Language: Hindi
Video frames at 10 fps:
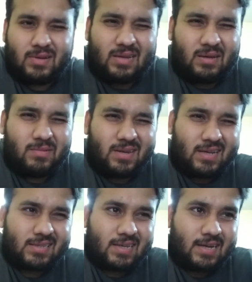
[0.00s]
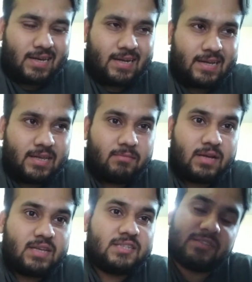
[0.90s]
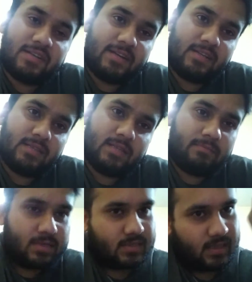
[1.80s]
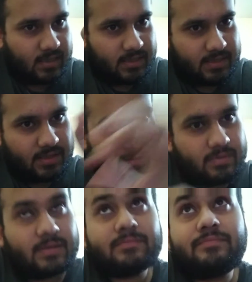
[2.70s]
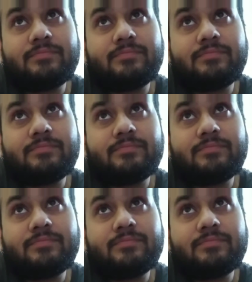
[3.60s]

फिर अभी रात का खाना खाएंगे बाकी आज ट्रेनिंग थी मज़ा आ गया ट्रेनिंग पे